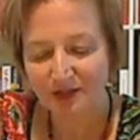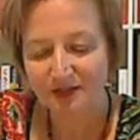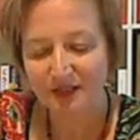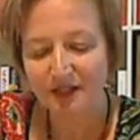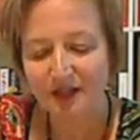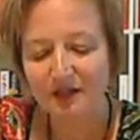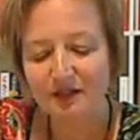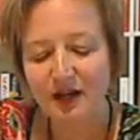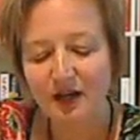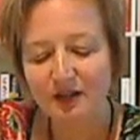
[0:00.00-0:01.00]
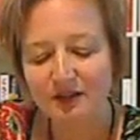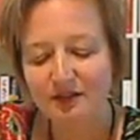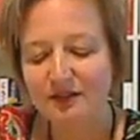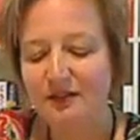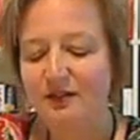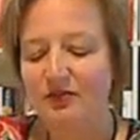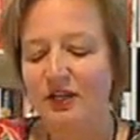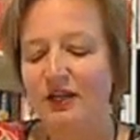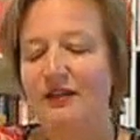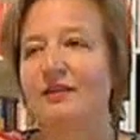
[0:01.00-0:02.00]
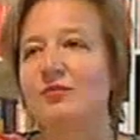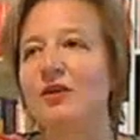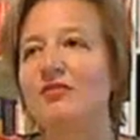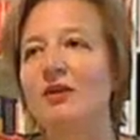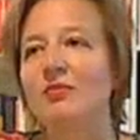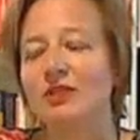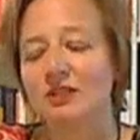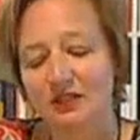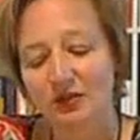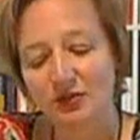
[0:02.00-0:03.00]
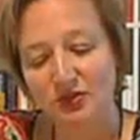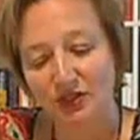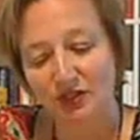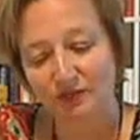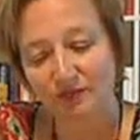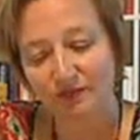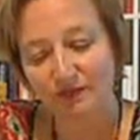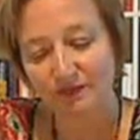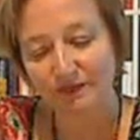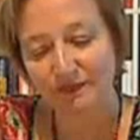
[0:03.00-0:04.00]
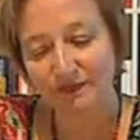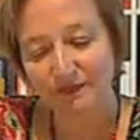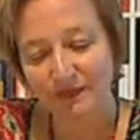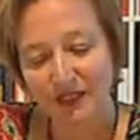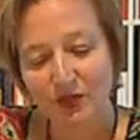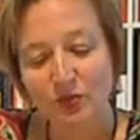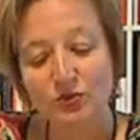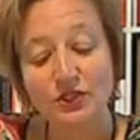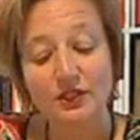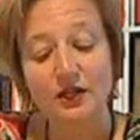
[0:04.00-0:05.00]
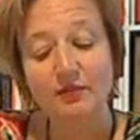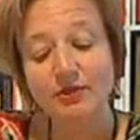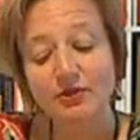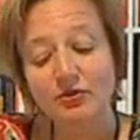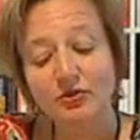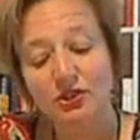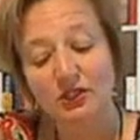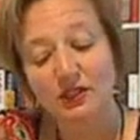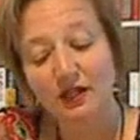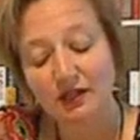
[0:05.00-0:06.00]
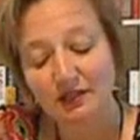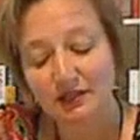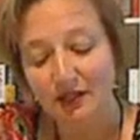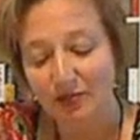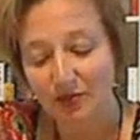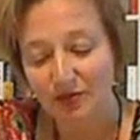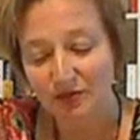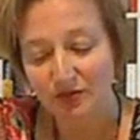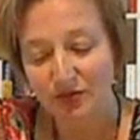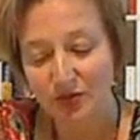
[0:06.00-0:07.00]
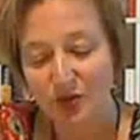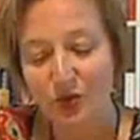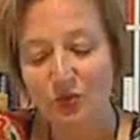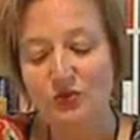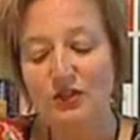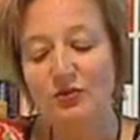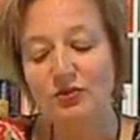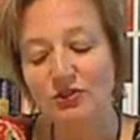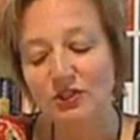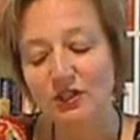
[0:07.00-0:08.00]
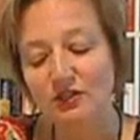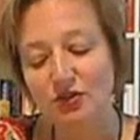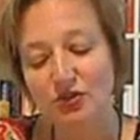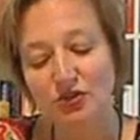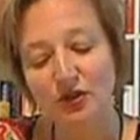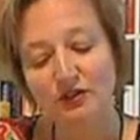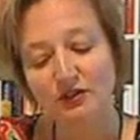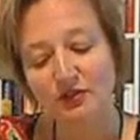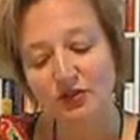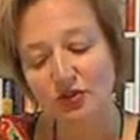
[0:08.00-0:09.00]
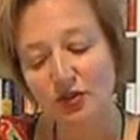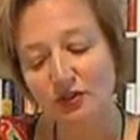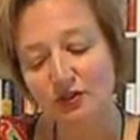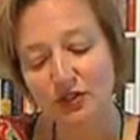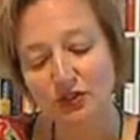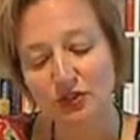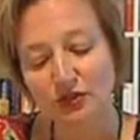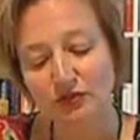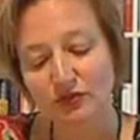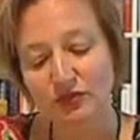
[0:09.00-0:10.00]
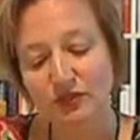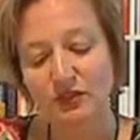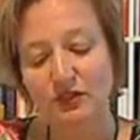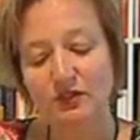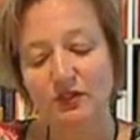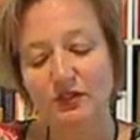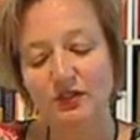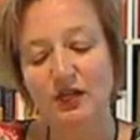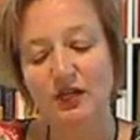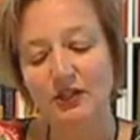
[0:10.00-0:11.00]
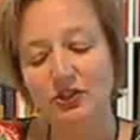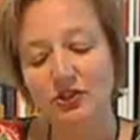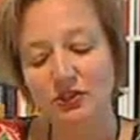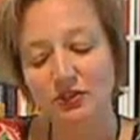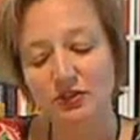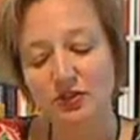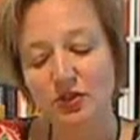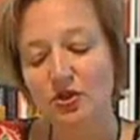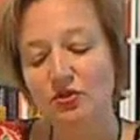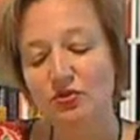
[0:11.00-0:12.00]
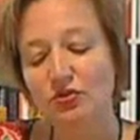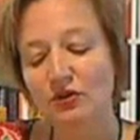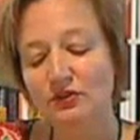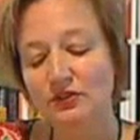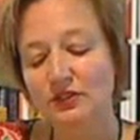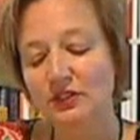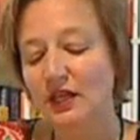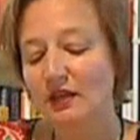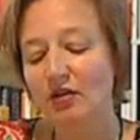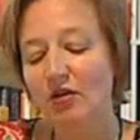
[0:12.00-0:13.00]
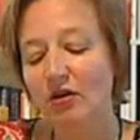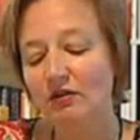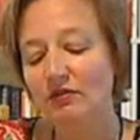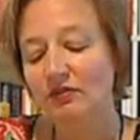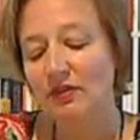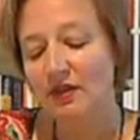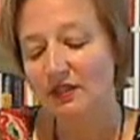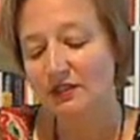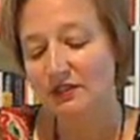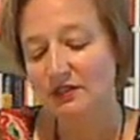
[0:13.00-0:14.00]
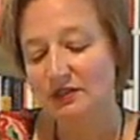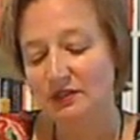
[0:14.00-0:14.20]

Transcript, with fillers: Seine langen Haare, verleihen ihm ein weibliches Aussehen. Unter der Abbildung steht Annas Name und darunter in geschnörkelter Schrift Angels do not stay long with us.